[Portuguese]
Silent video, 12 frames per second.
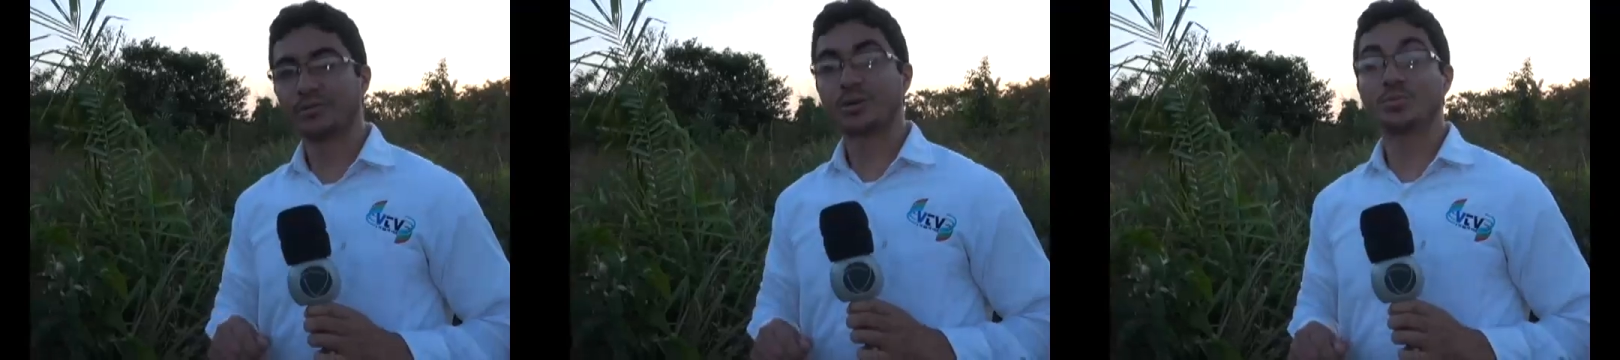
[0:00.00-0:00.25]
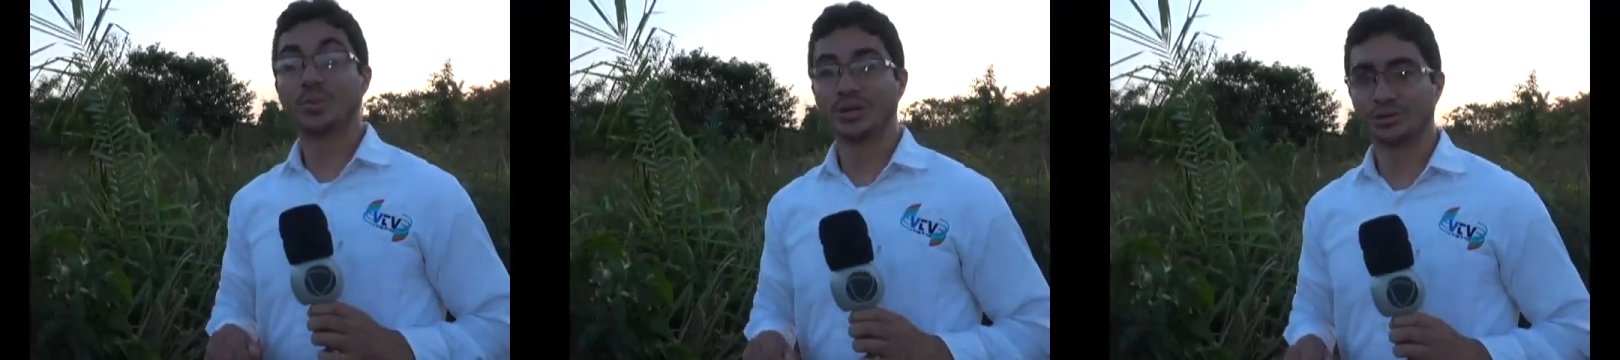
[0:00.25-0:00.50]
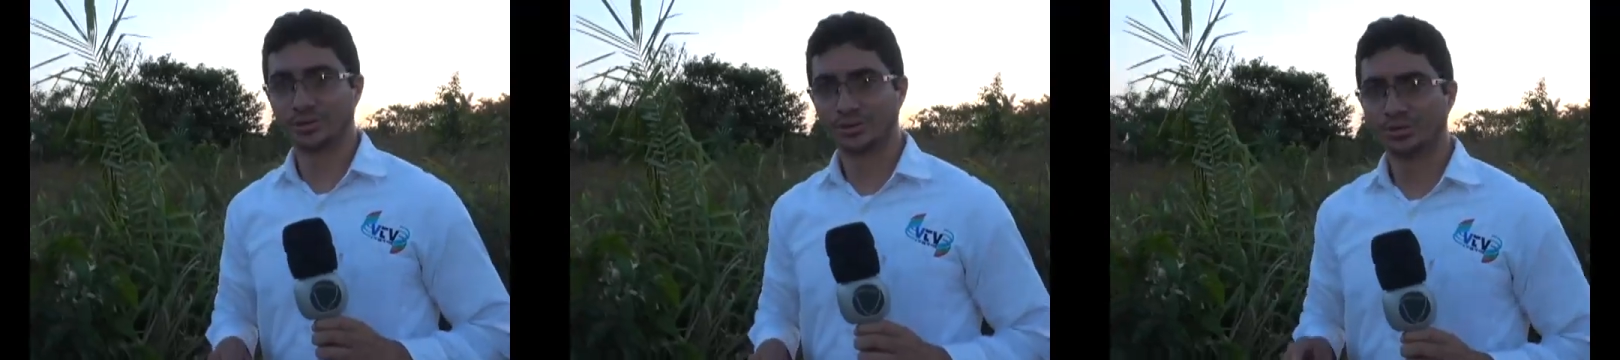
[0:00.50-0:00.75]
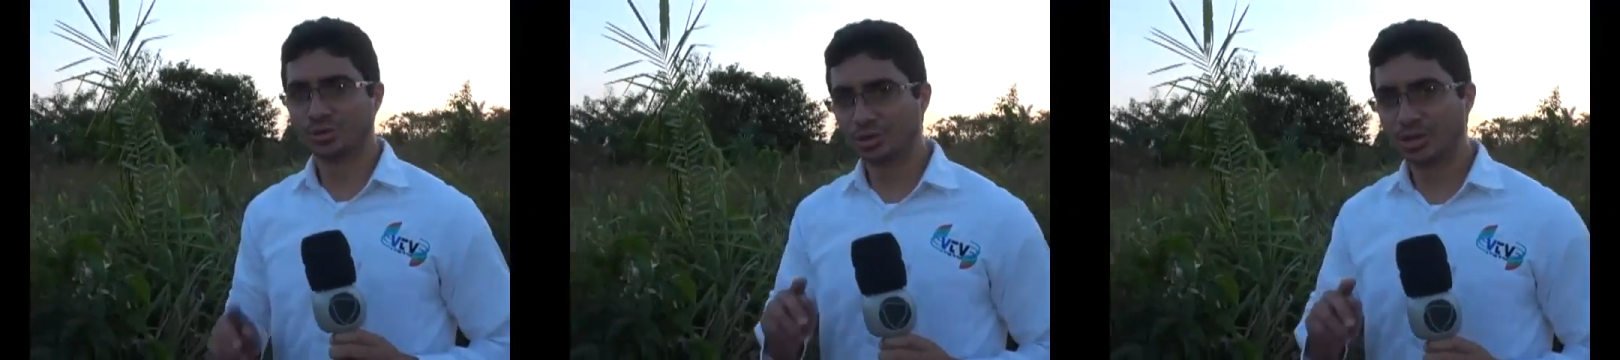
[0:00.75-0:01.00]
foram
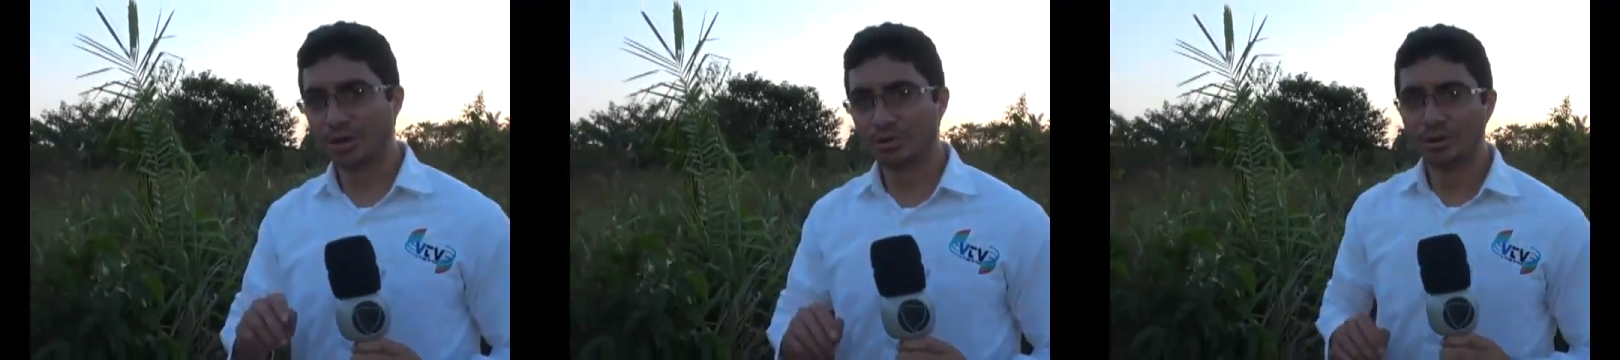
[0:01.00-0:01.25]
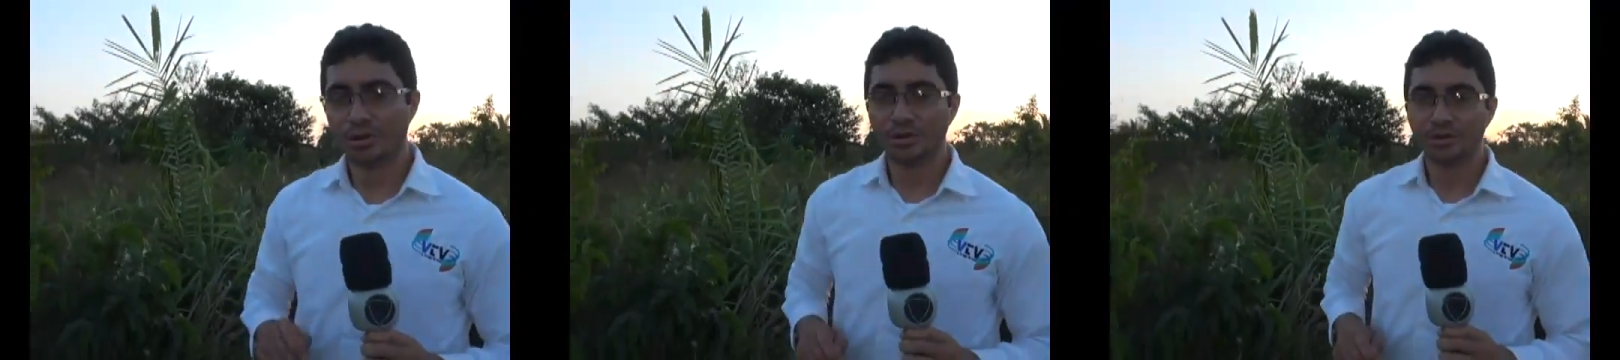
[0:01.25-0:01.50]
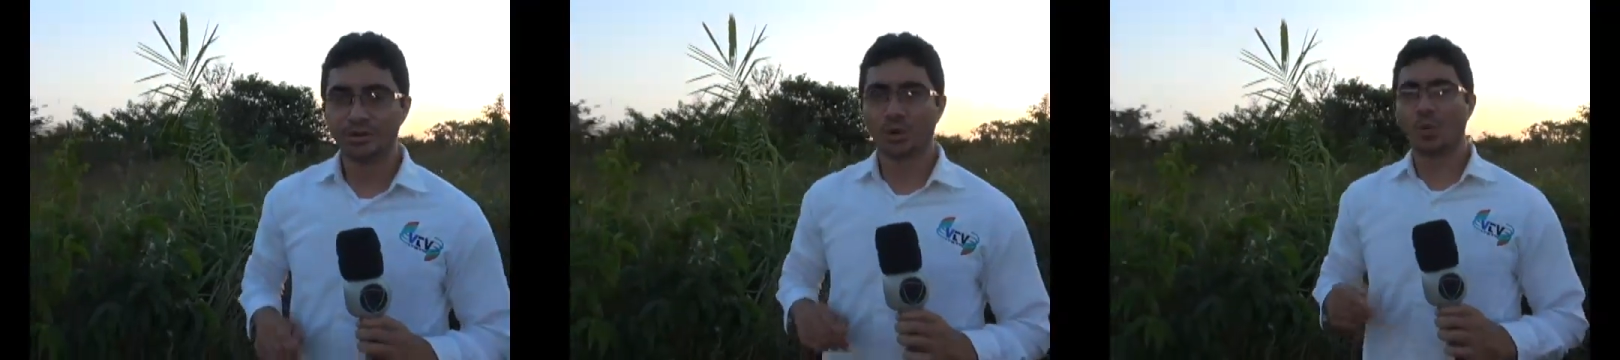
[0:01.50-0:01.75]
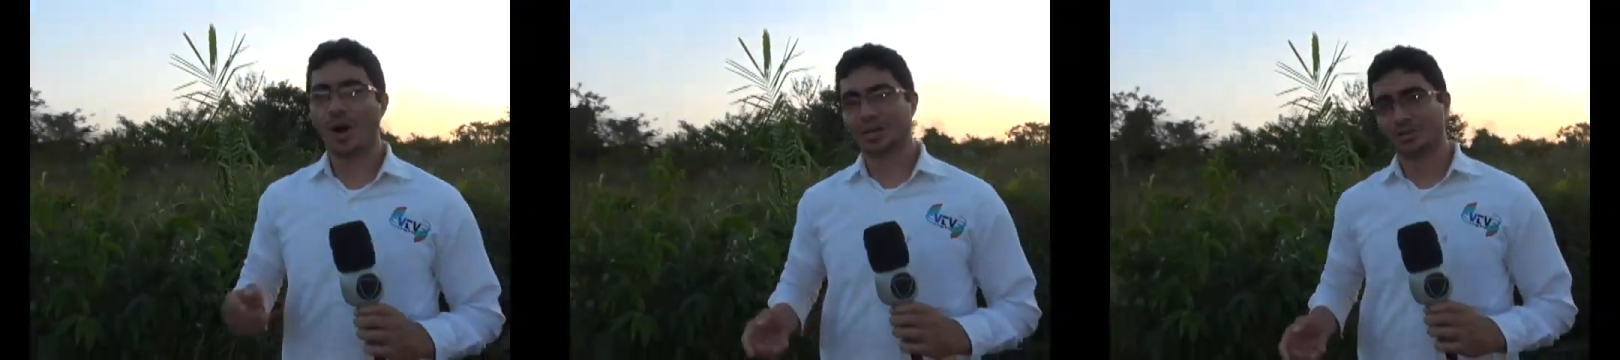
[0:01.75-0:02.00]
presos, no total de
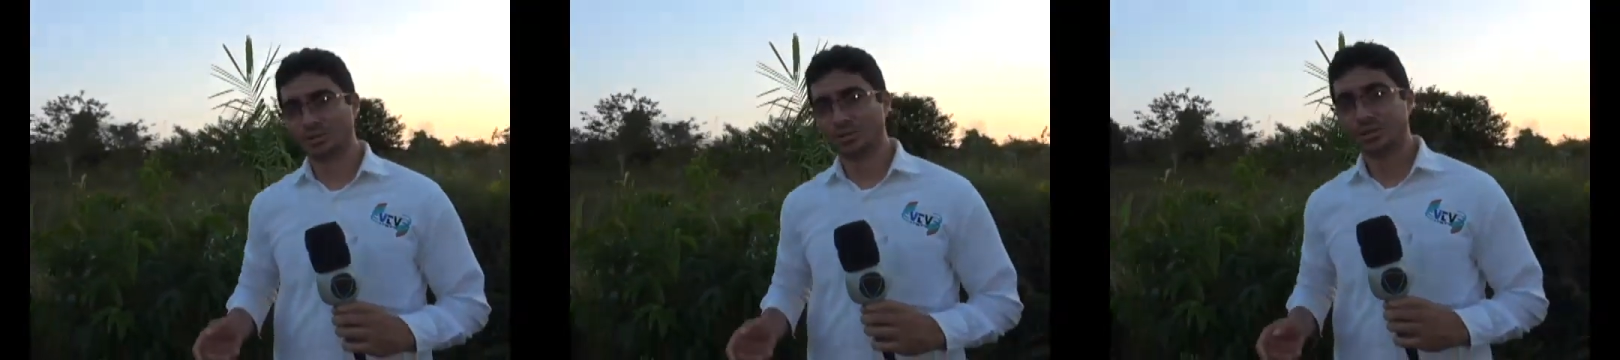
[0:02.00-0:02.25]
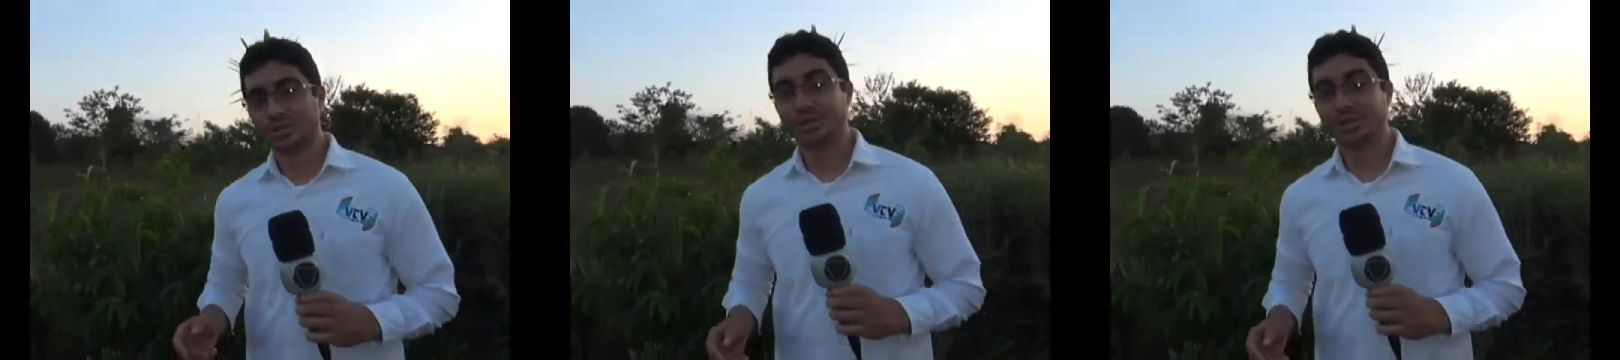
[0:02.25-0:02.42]
quatro,